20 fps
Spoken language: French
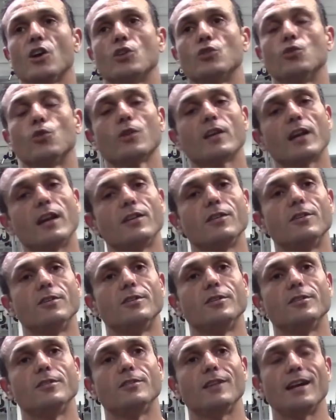Donc elle,
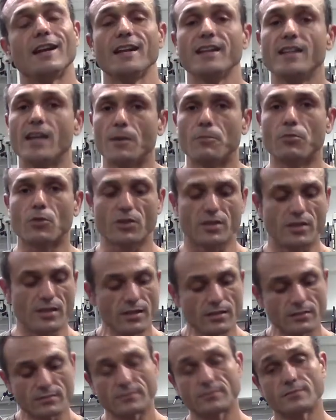euh, elle est idéale pour qui
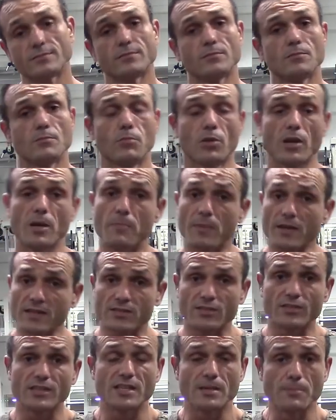Pour les
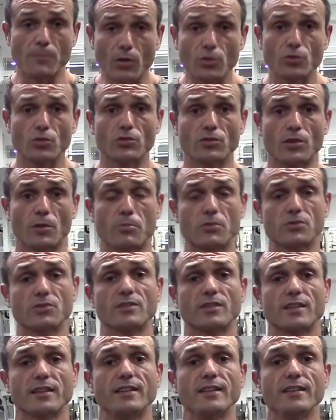personnes qui manquent de temps pour
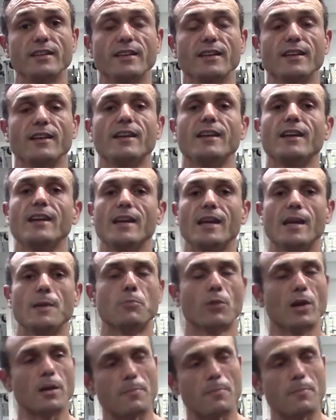s'entraîner et pour les